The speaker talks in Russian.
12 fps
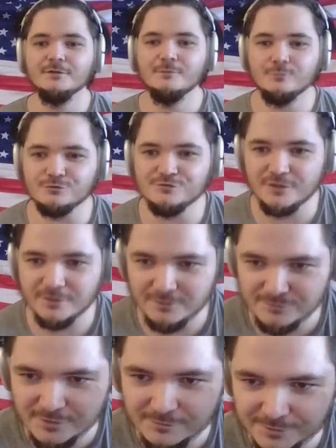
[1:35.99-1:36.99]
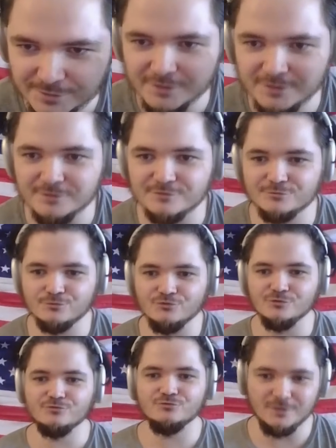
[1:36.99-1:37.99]
Просто она в Северной Корее
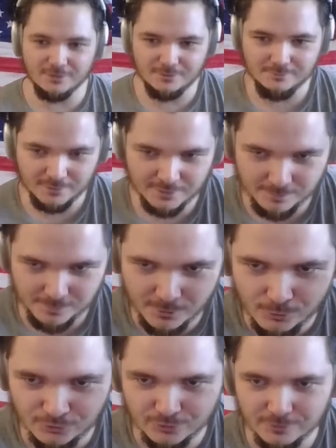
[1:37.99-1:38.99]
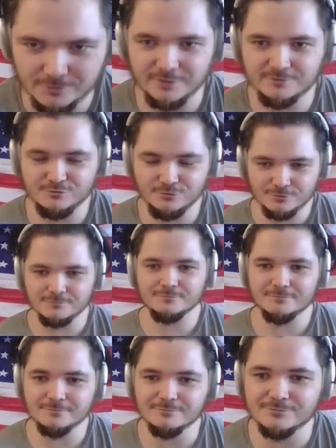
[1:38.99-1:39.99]
звучит, как она похожа на Цой
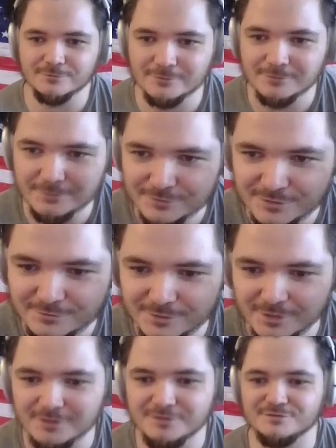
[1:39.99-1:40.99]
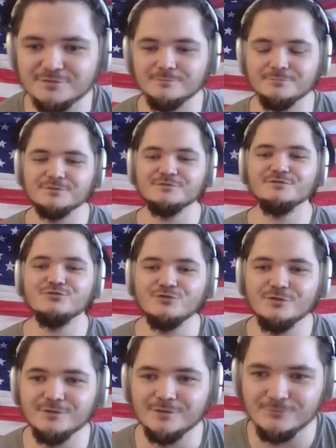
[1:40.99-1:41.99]
в северокорейском
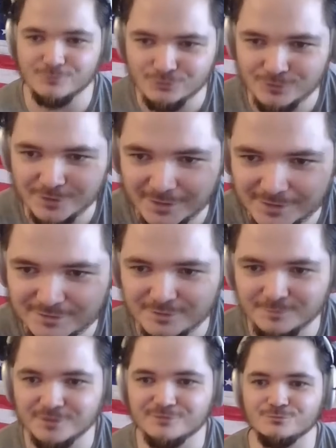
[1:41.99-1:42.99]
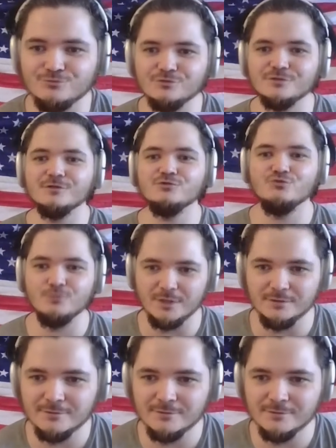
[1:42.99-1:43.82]
произношении, а в южнокорейском она звучит как Чхве.